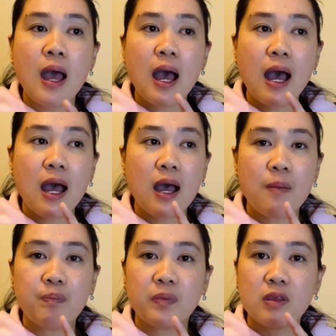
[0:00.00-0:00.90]
uh,
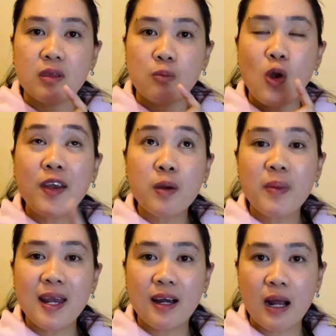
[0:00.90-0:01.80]
100
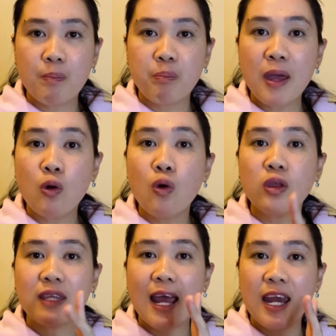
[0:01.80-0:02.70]
mg, pero
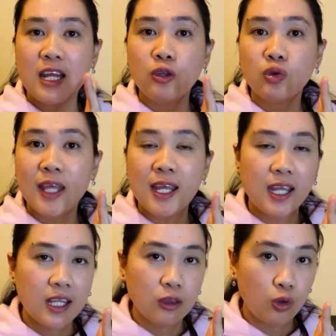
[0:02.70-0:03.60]
I need to take
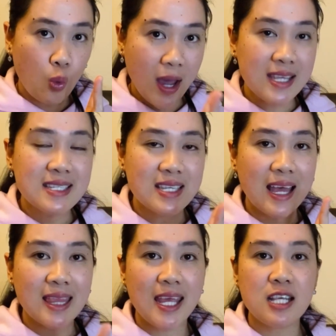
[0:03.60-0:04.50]
it twice
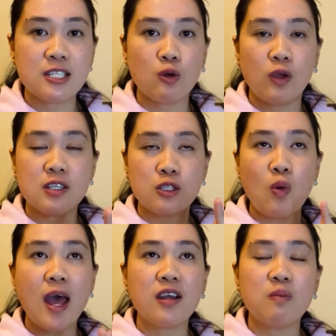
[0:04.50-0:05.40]
a day. So, it's
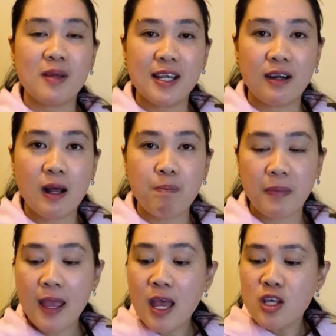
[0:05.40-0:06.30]
200 mg.
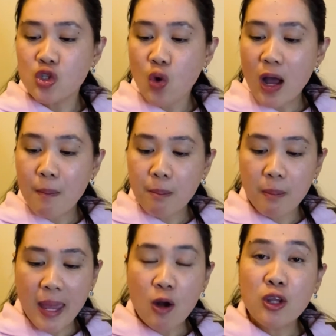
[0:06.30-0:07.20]
So, ang
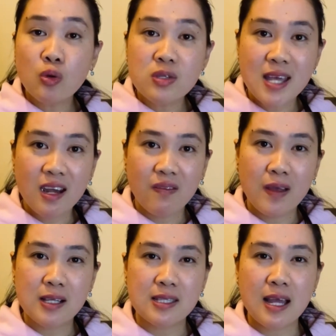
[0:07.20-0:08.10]
meron itong side
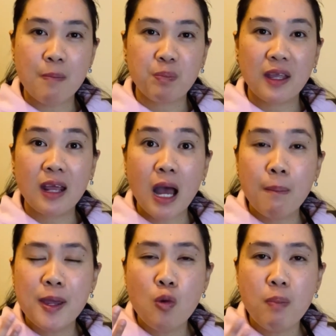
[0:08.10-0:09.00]
effects na
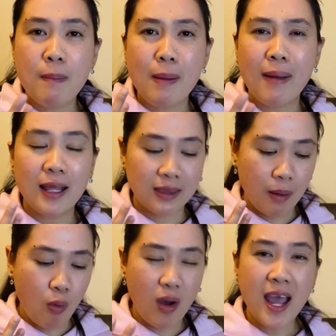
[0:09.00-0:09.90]
grabe yung pamamalat ng
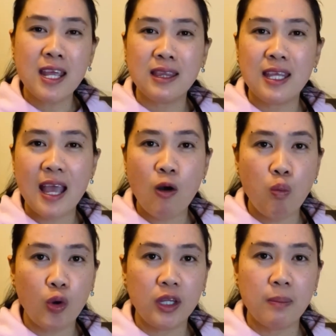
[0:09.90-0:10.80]
mukha, hindi ako
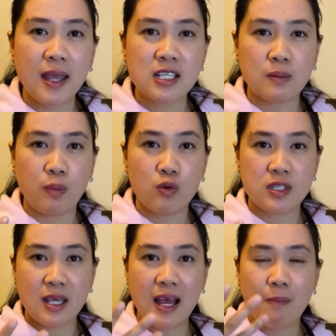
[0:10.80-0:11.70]
pwede ma-expose
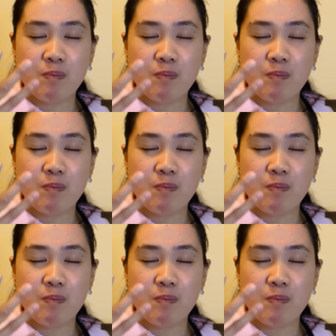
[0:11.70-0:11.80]
sa